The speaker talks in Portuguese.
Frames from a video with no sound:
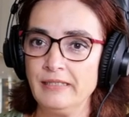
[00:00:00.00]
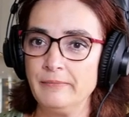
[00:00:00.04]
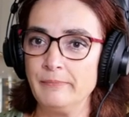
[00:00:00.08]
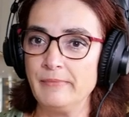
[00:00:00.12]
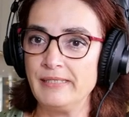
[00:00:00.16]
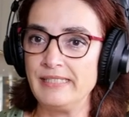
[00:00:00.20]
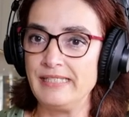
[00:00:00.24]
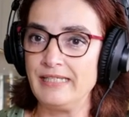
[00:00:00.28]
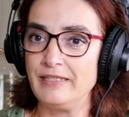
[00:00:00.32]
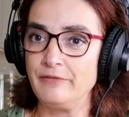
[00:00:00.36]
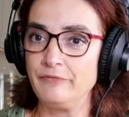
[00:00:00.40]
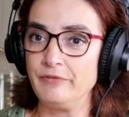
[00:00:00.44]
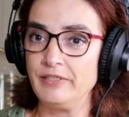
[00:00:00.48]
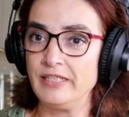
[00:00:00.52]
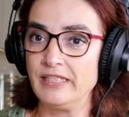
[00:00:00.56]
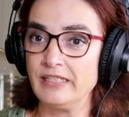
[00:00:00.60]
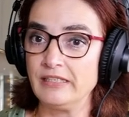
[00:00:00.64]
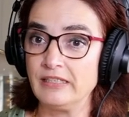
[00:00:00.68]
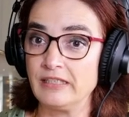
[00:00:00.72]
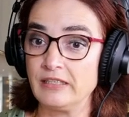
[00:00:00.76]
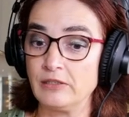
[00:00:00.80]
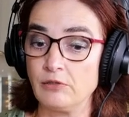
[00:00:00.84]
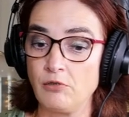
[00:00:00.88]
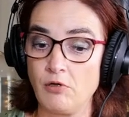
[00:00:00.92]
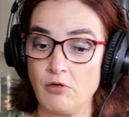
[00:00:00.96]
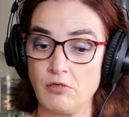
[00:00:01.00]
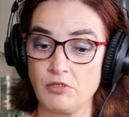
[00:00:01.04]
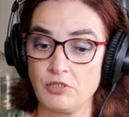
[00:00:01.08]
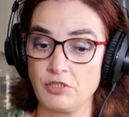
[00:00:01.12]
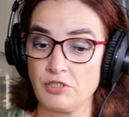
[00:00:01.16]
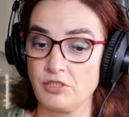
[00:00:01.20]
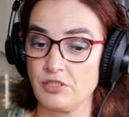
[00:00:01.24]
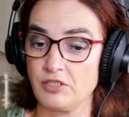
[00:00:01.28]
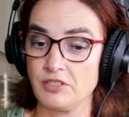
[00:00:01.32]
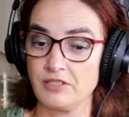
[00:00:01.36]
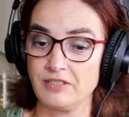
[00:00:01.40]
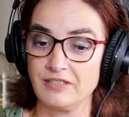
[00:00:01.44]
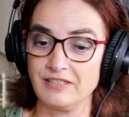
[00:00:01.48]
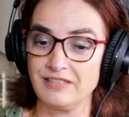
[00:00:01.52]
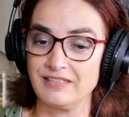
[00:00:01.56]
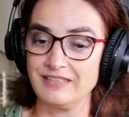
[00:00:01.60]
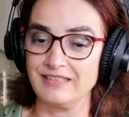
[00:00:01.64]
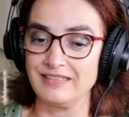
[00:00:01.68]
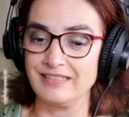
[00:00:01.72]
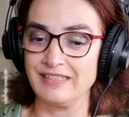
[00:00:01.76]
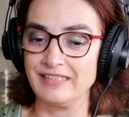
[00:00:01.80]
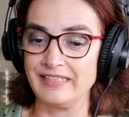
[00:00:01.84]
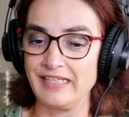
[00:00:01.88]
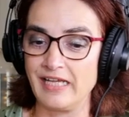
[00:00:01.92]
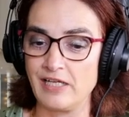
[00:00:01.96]
mas é evidente que nós,
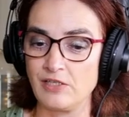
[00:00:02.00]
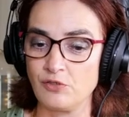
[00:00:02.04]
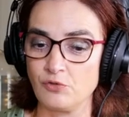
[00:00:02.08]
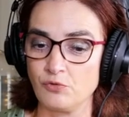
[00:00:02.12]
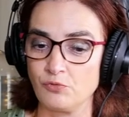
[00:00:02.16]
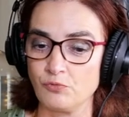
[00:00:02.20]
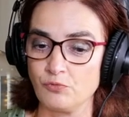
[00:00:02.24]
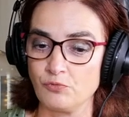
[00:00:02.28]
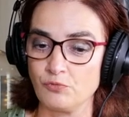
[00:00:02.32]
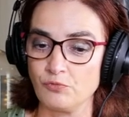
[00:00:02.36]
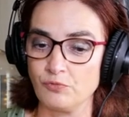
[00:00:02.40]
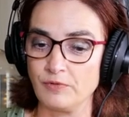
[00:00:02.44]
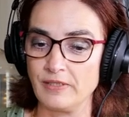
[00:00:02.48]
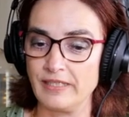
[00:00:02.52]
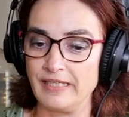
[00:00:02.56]
eh, aliás, o,